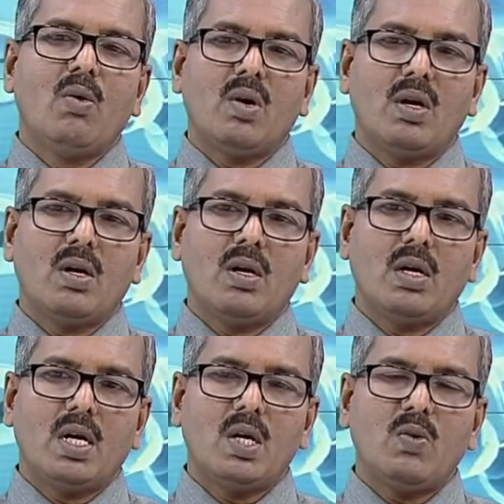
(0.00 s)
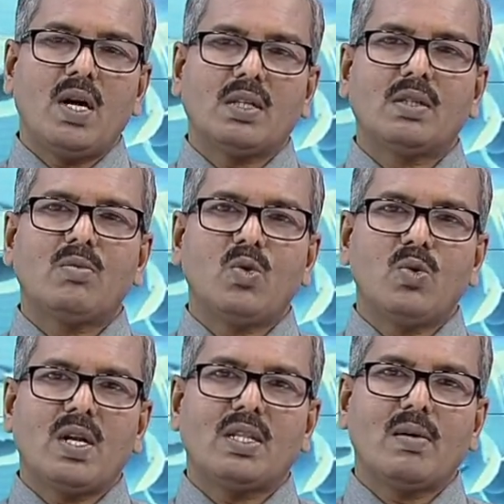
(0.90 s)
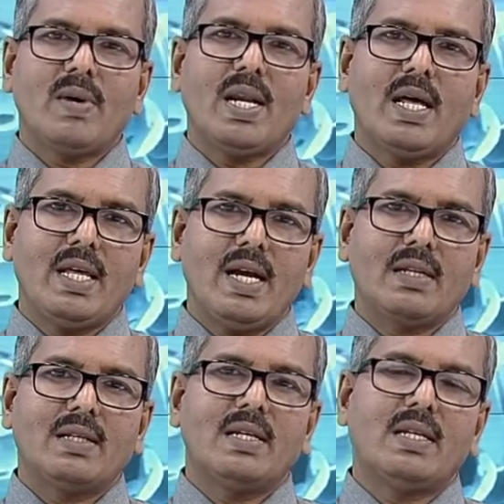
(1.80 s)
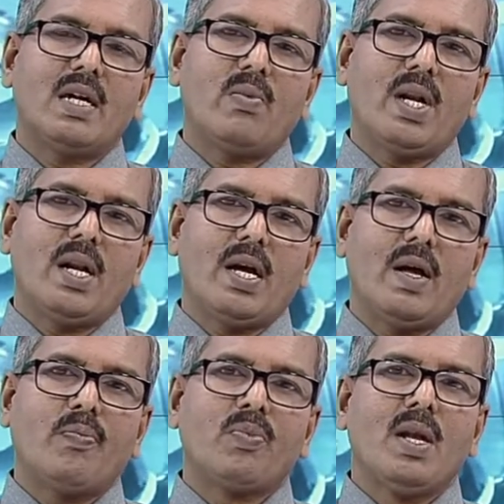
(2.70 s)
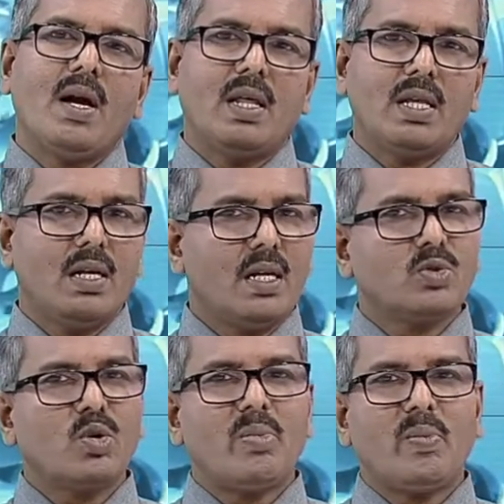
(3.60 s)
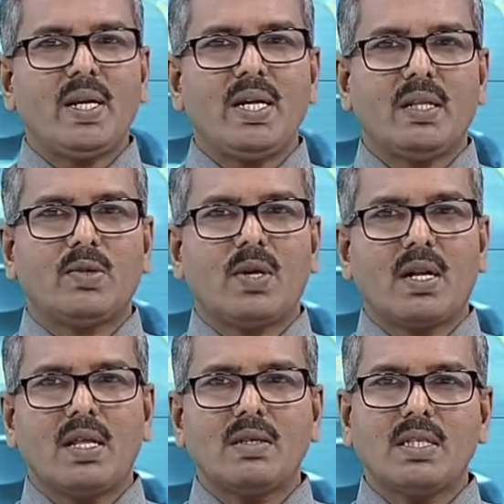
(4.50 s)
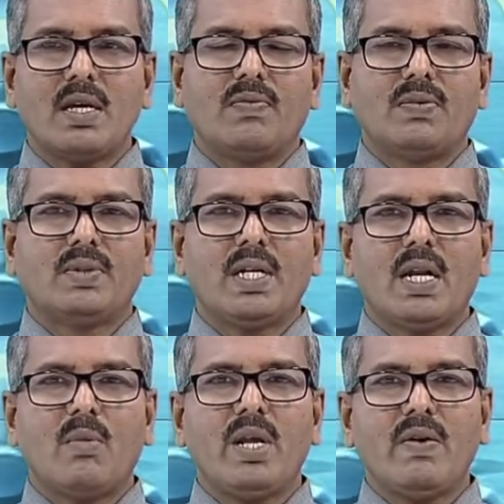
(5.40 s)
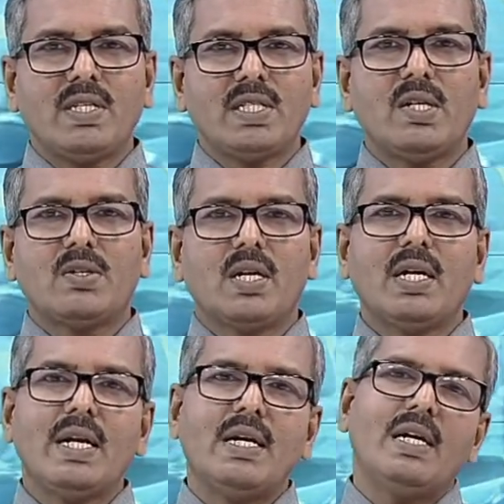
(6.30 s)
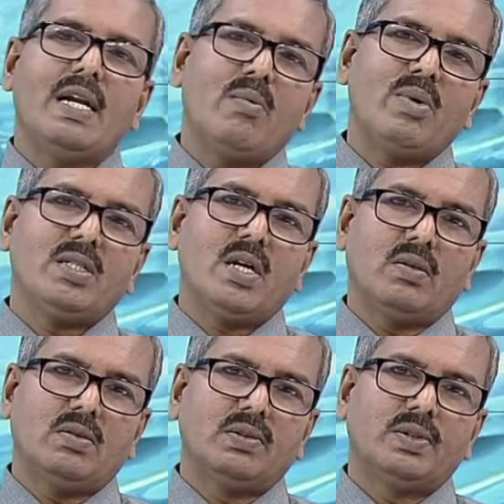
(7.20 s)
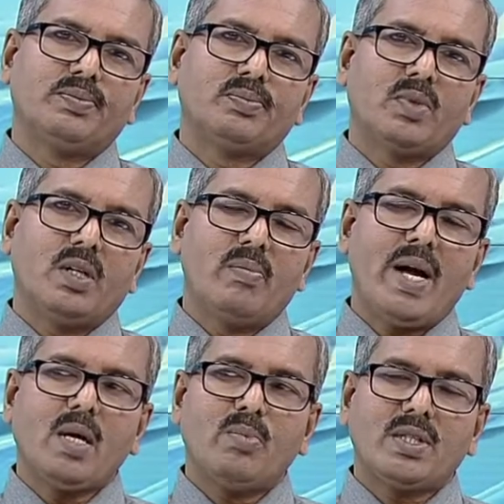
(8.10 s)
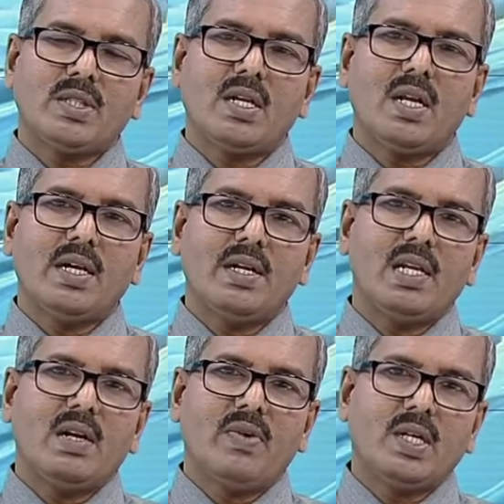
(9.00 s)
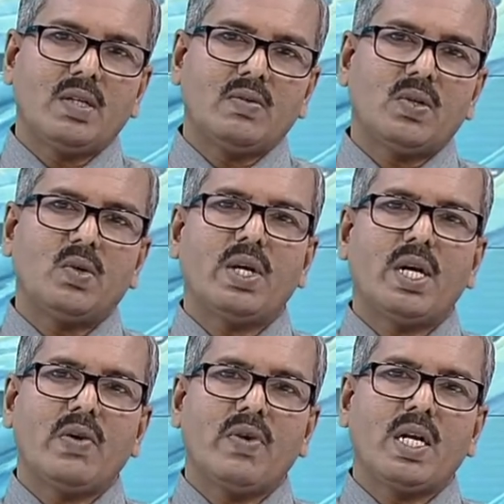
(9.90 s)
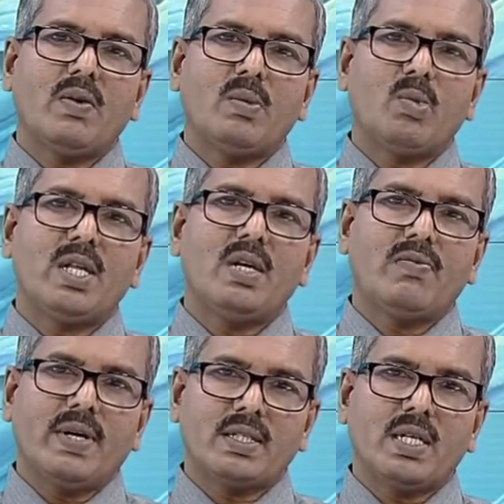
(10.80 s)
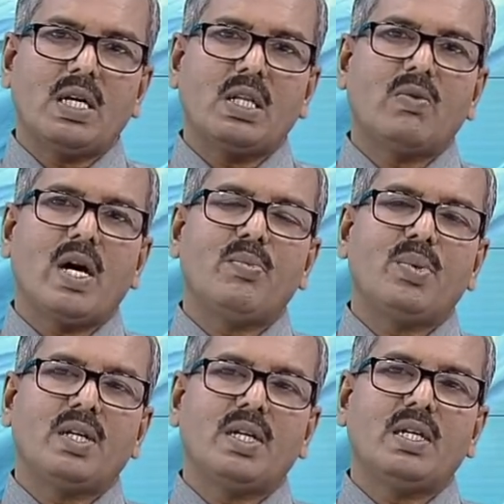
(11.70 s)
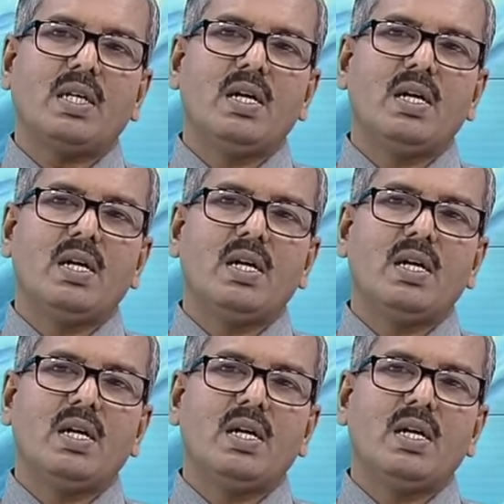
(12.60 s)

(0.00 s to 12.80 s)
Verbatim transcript: ஒரு ரெண்டு வாரத்துக்கு மூணு வாரத்துக்கு மேலே அதே இடத்துல இருக்குது அப்படின்னா அதை எண்டாஸ்கோப்பி பண்ணி எடுத்து விட்டுறது தான் சேஃப் ஏன்னா அப்படியே வச்சுக்கிட்டு இருந்தோன்னா கிட்னி டேமேஜ் ஆகும் இது பேக் ப்ரெஷர்னால கிட்னியில் வீக்கம் வரும் கிட்னி வீக்கம் வரும்போது இன்ஃபெக்ஷன் ஆகிறதுக்கு வாய்ப்பு இருக்குது